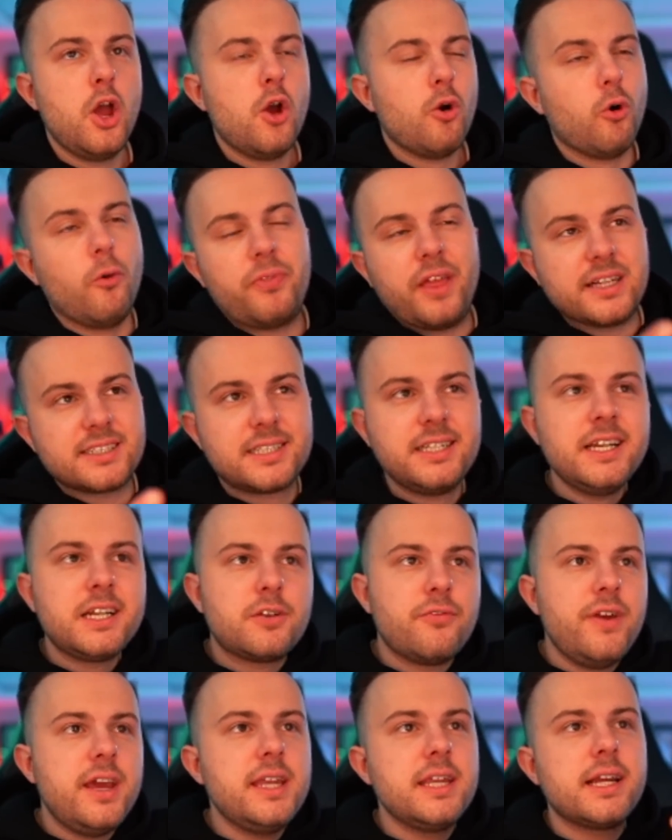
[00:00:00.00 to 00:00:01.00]
Und das
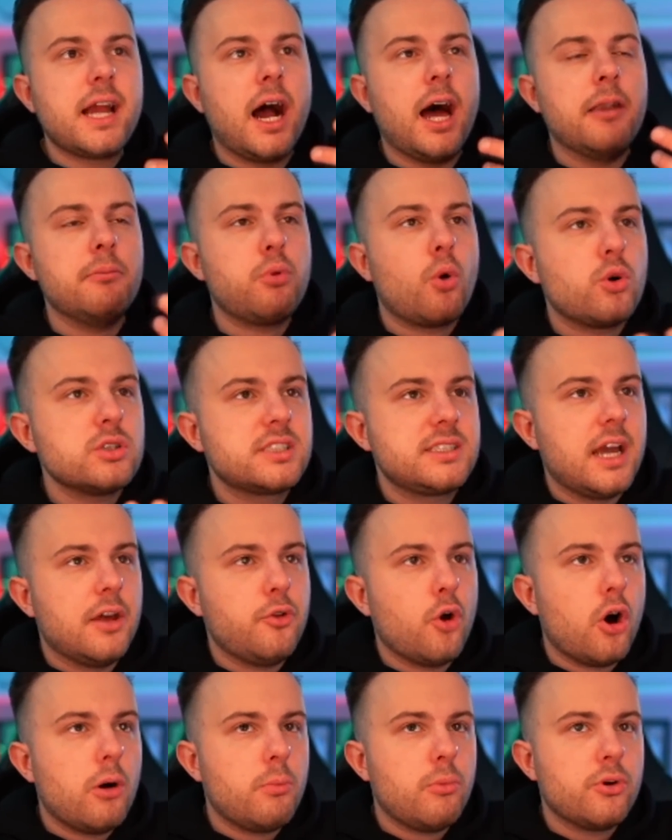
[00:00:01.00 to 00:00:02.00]
liegt weniger an Borussia
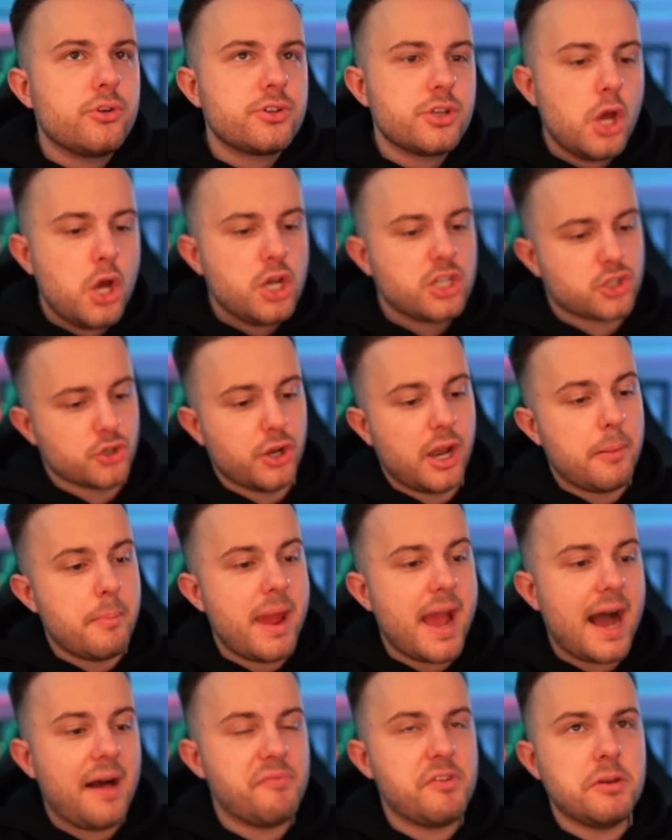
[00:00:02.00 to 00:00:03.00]
Dortmund, sondern
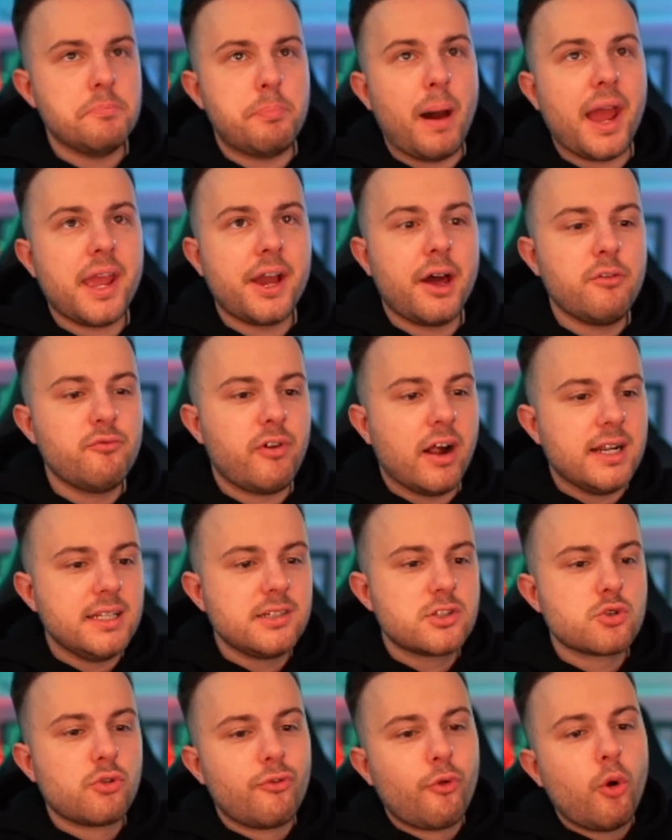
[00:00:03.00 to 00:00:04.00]
mehr an den Bayern, weil die
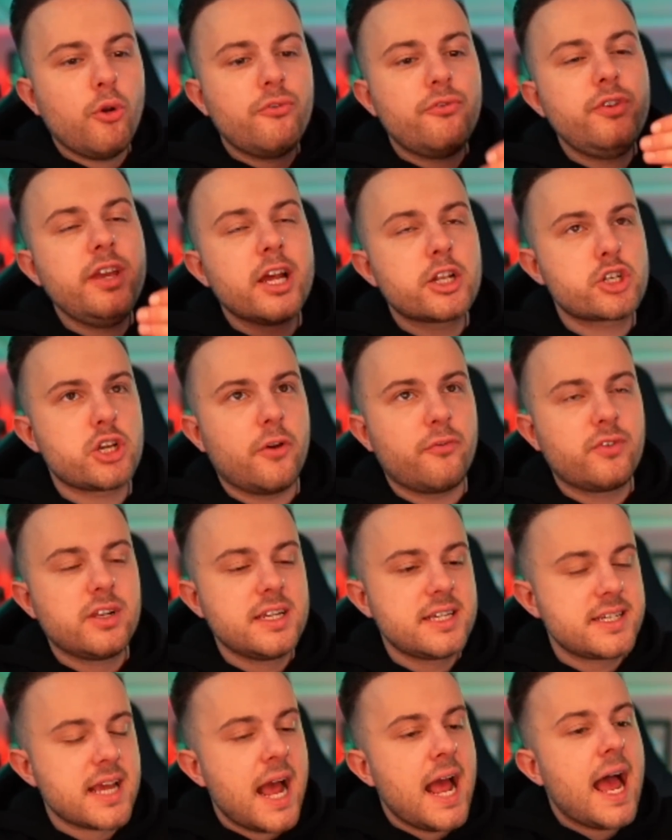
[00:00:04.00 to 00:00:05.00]
sowohl
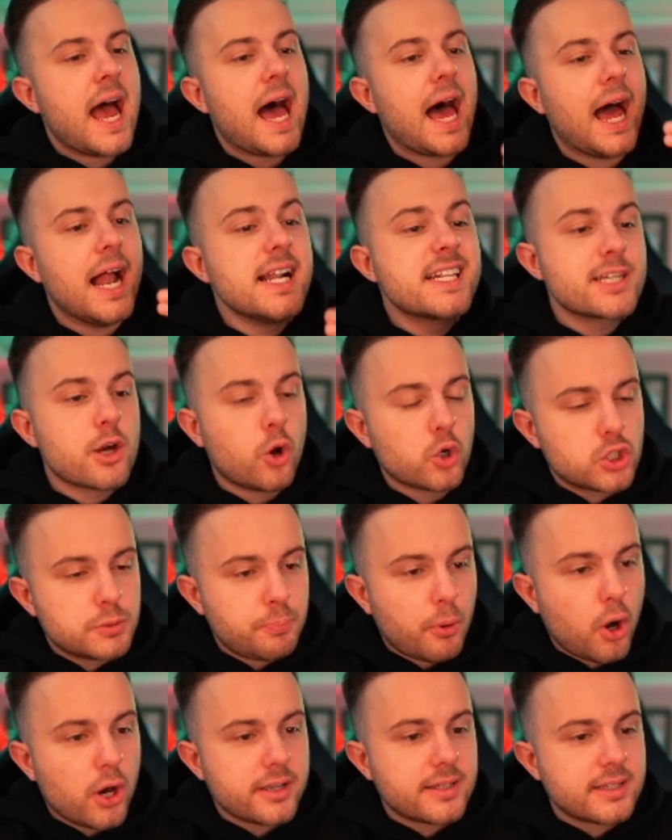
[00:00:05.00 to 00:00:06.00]
wirtschaftlich als auch
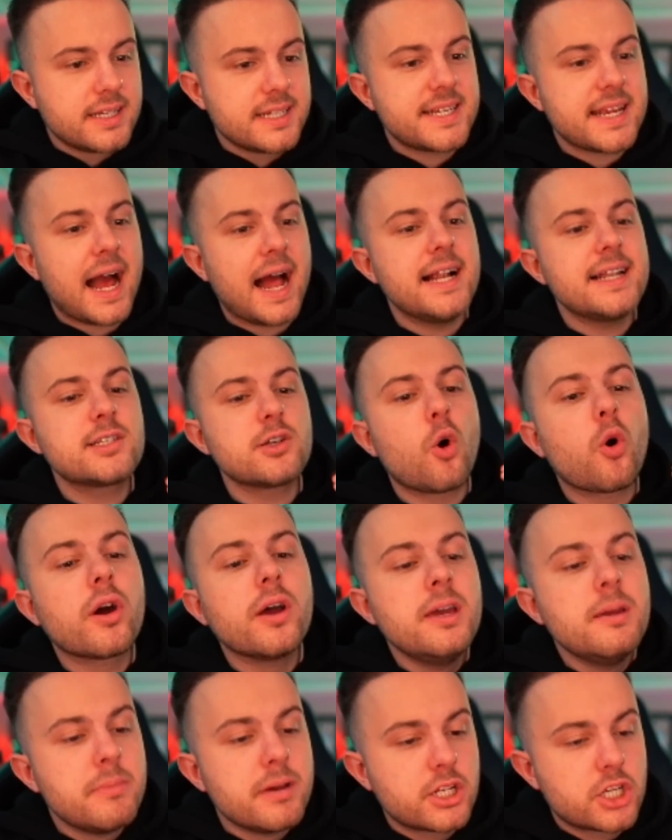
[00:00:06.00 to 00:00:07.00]
sportlich, als auch
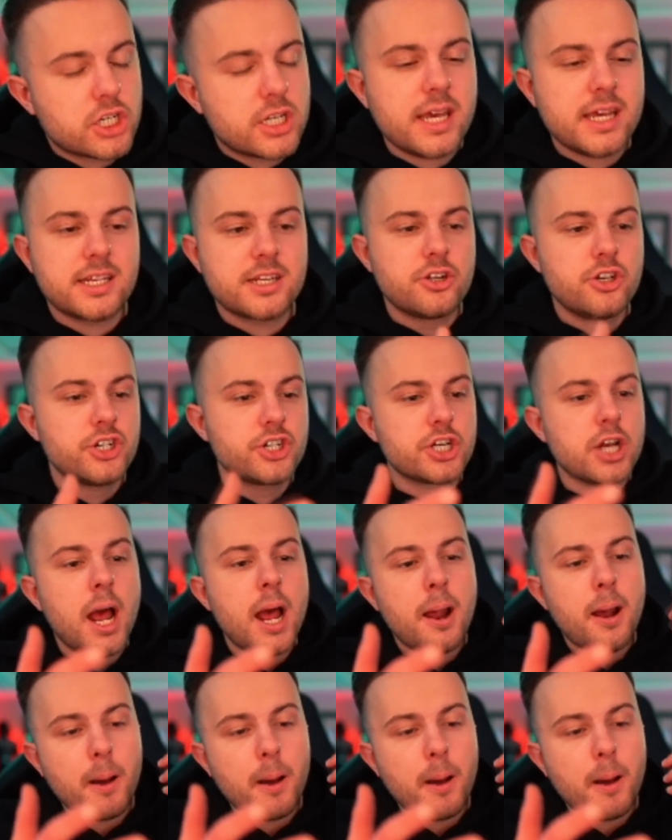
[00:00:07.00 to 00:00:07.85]
image-technisch,